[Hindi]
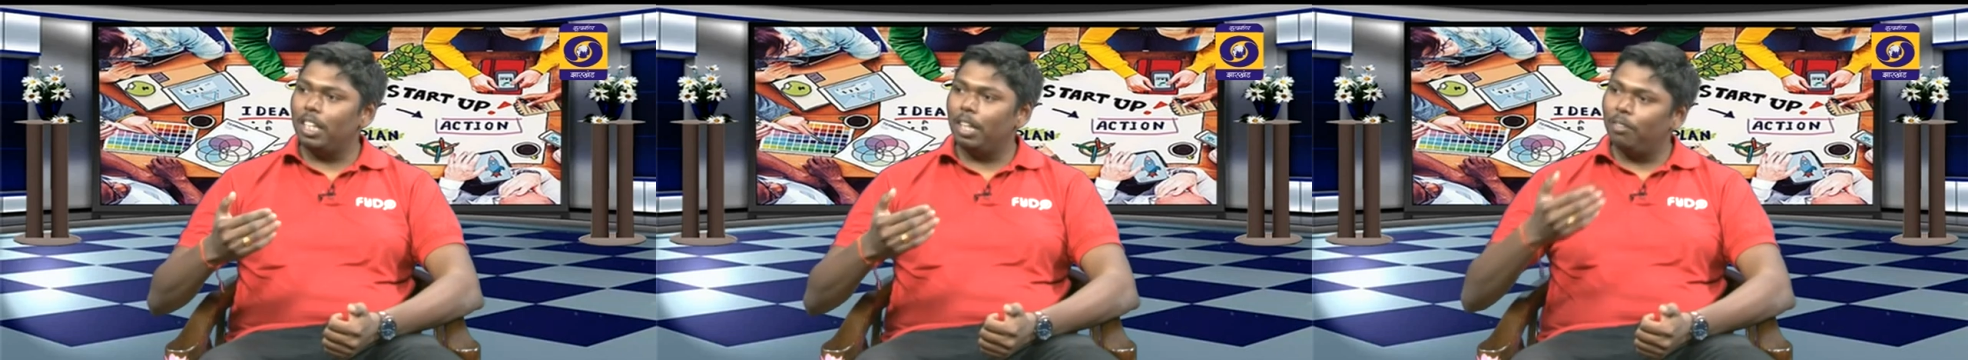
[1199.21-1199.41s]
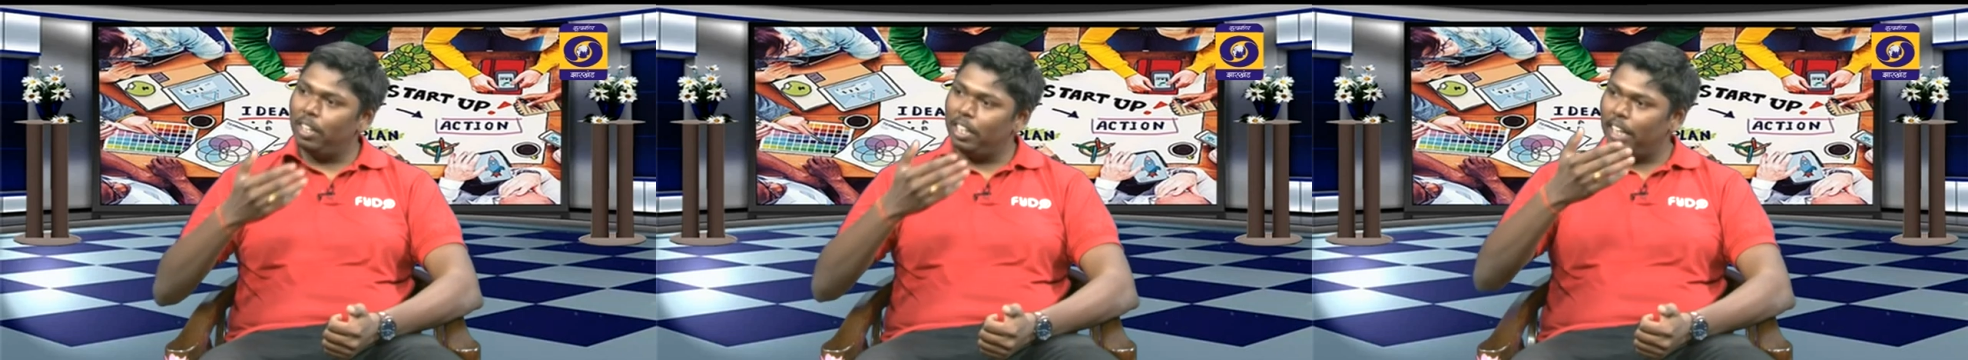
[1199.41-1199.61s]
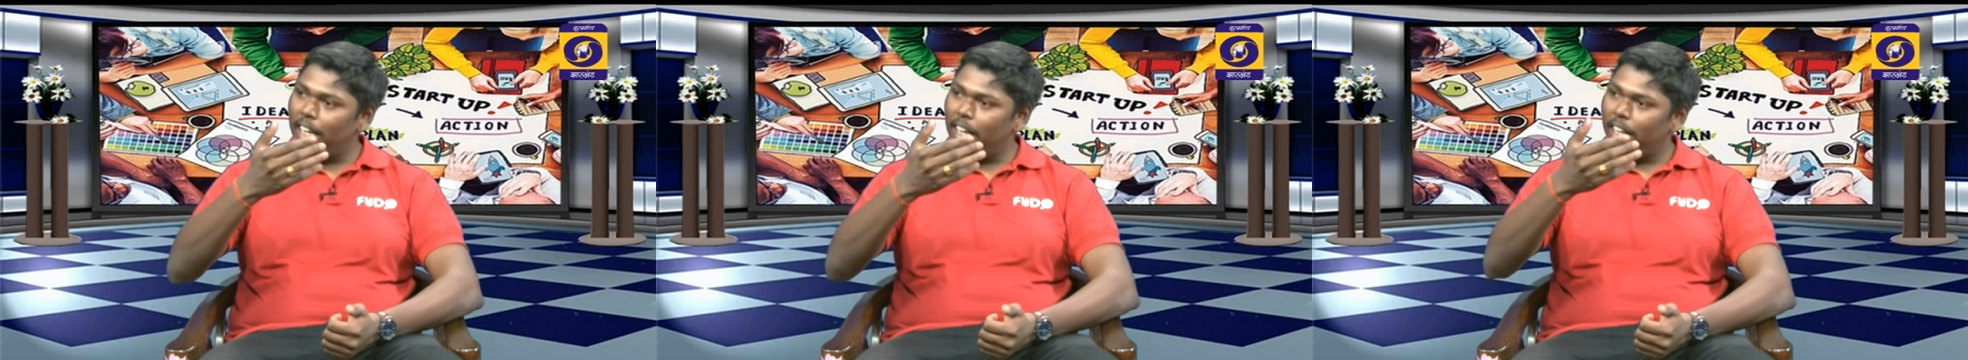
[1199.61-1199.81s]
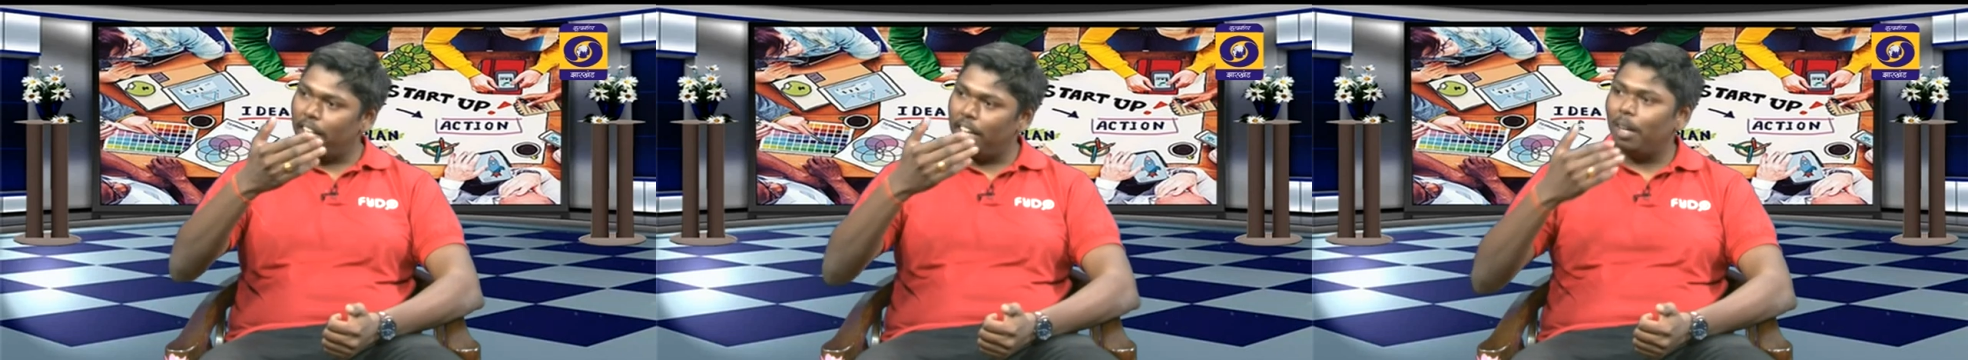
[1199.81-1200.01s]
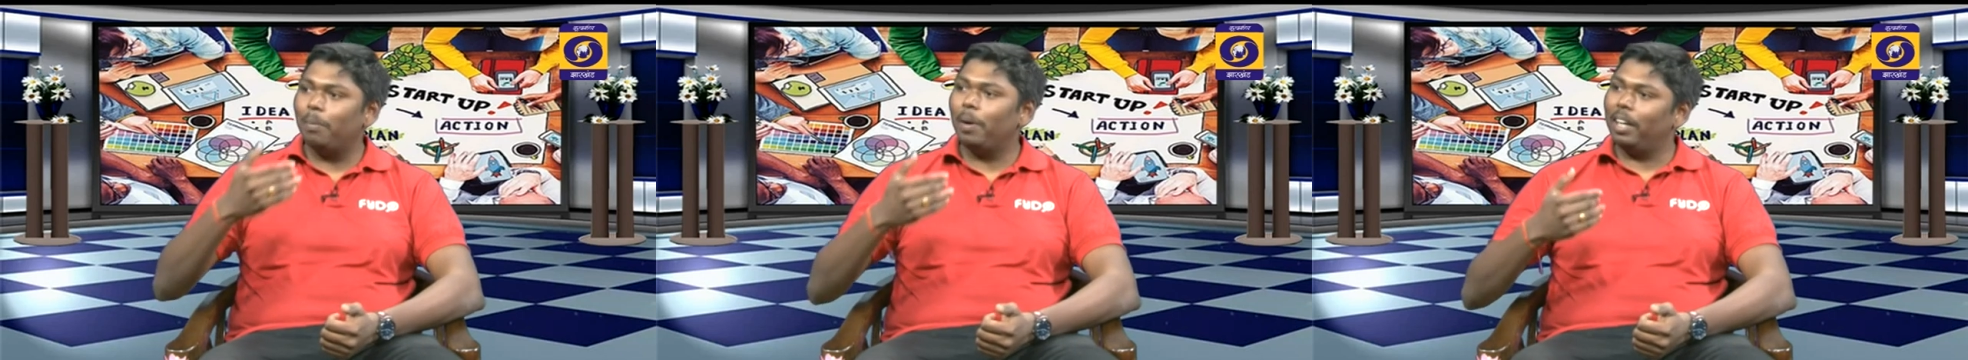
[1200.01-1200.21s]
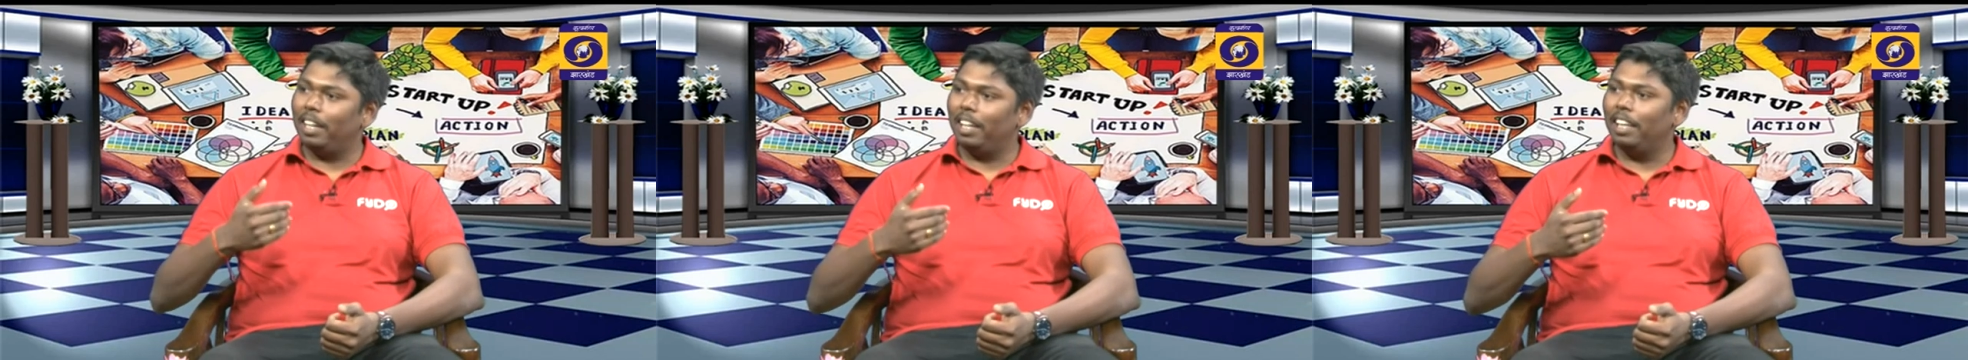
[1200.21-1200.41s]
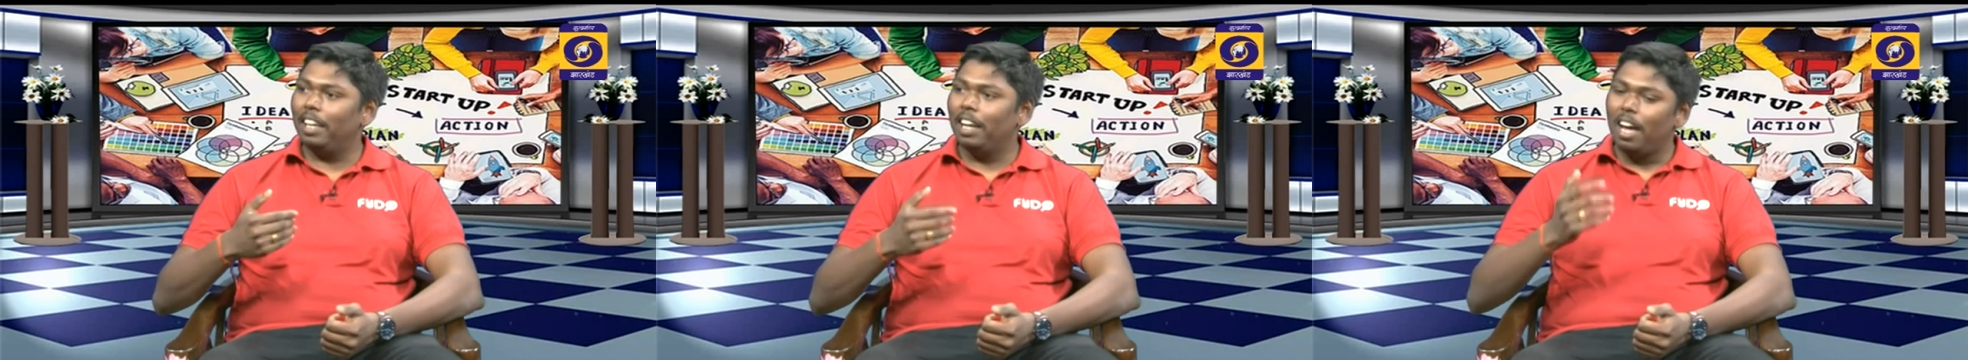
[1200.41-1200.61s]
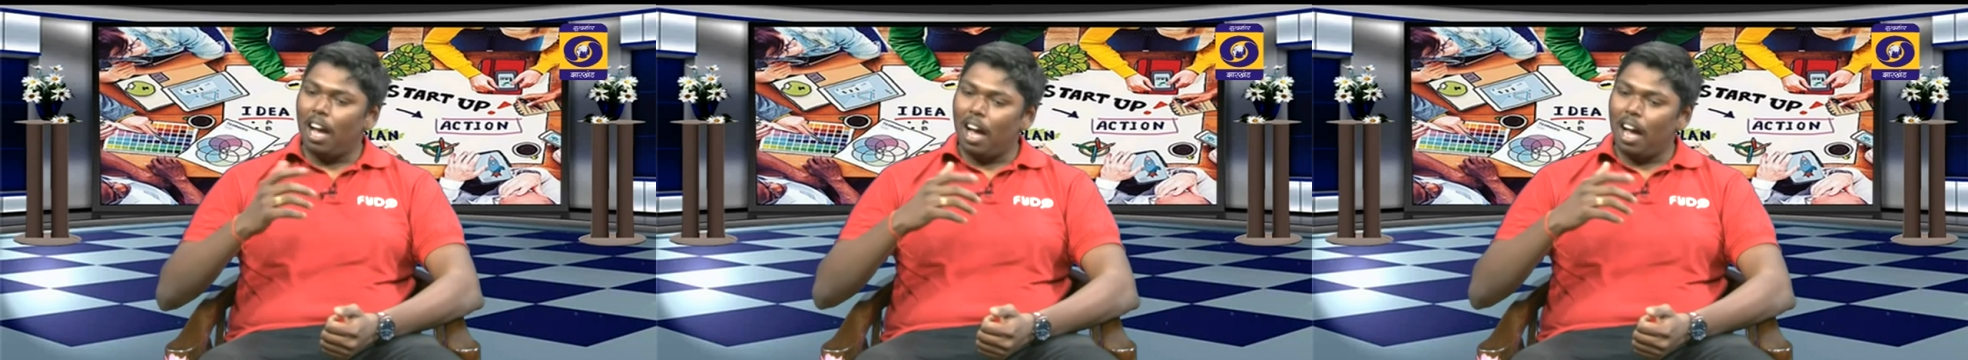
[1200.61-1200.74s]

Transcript: दिए हुए यही ट्रेडमार्क के लिए